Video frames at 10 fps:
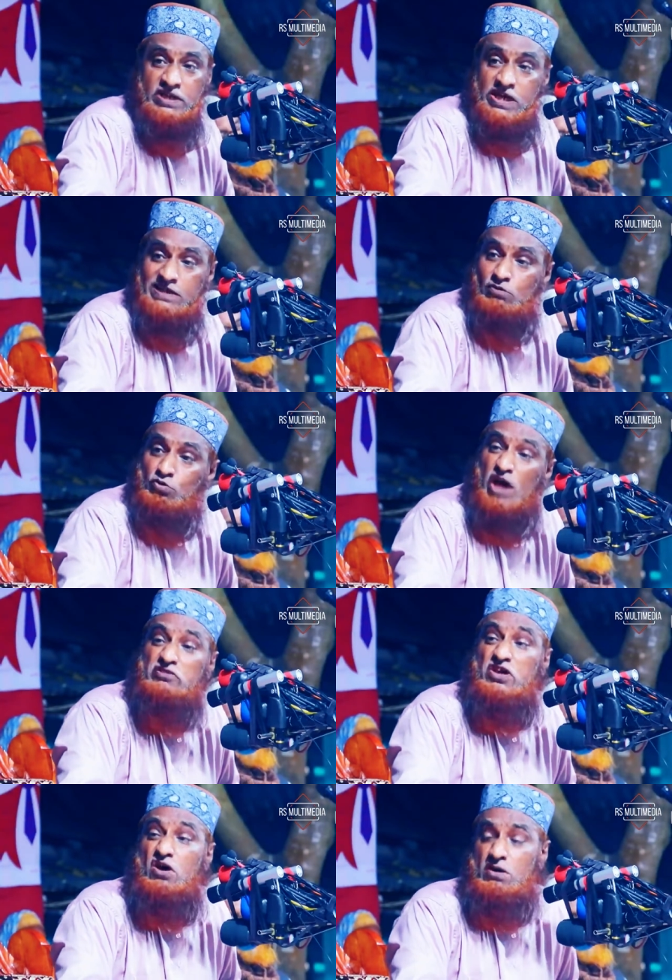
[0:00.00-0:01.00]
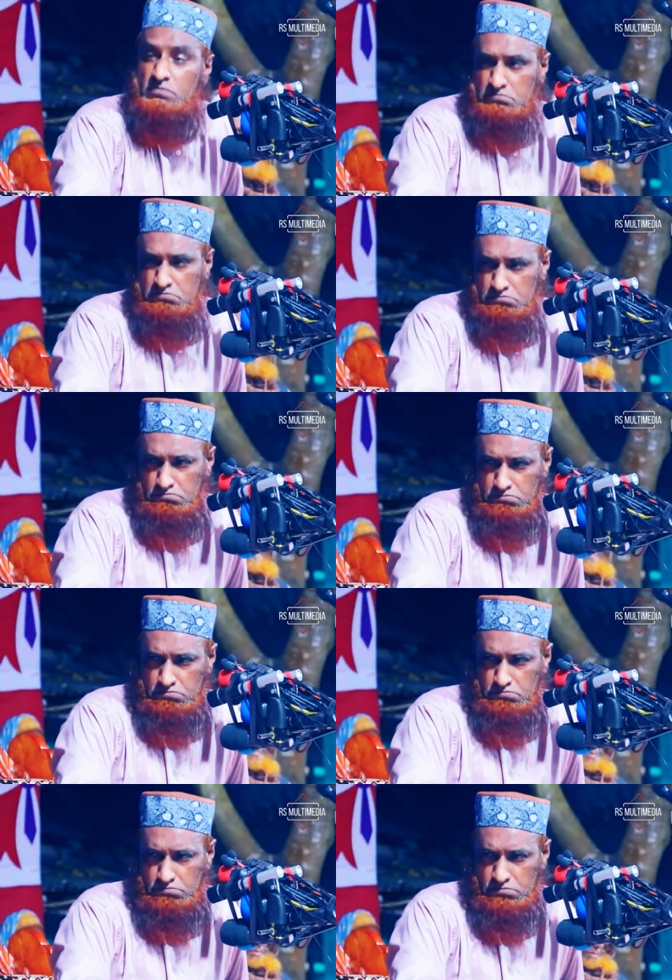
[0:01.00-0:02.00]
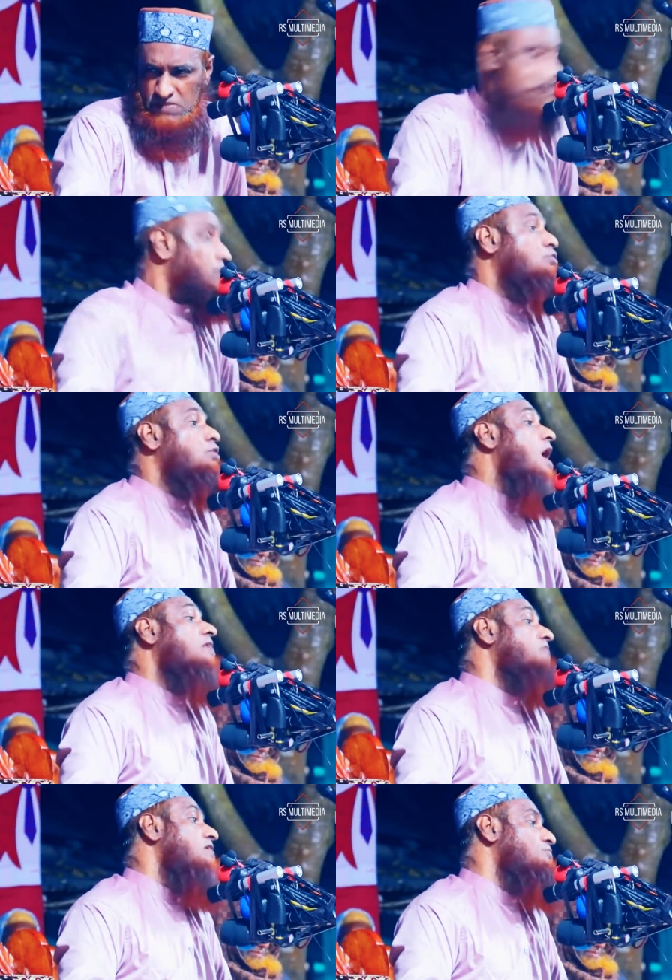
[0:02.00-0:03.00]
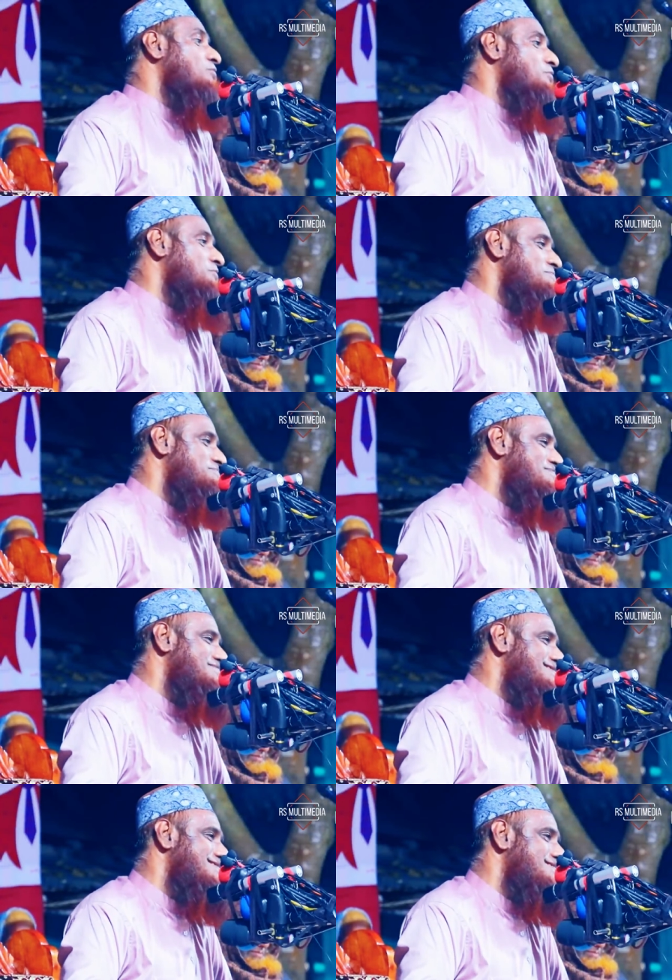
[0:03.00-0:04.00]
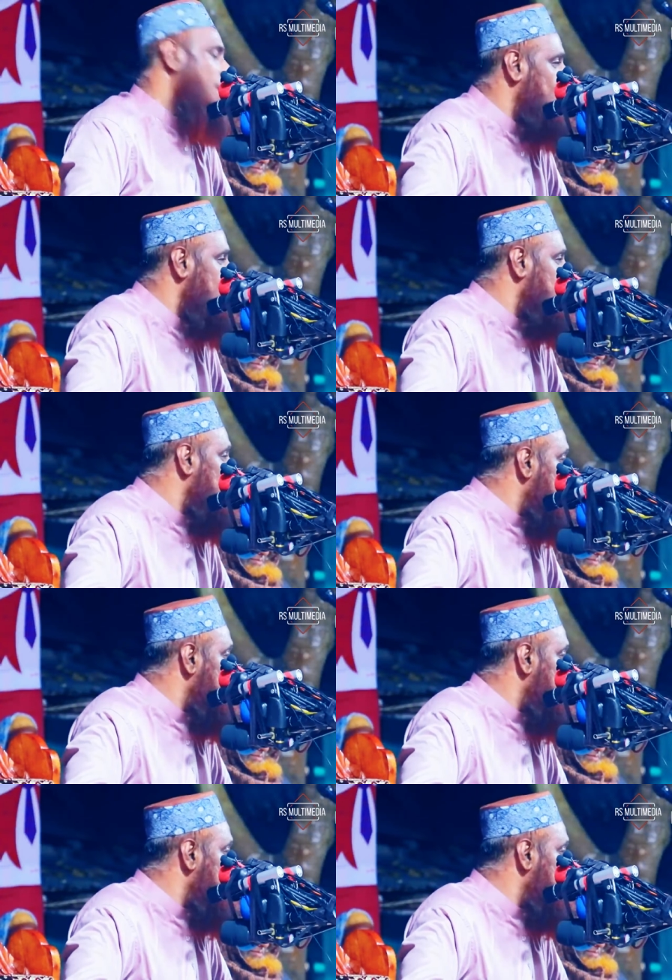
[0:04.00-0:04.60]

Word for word: মাদ্রাসা একটা কোরআন দিও একটা কোরআন দান করো তাহলেই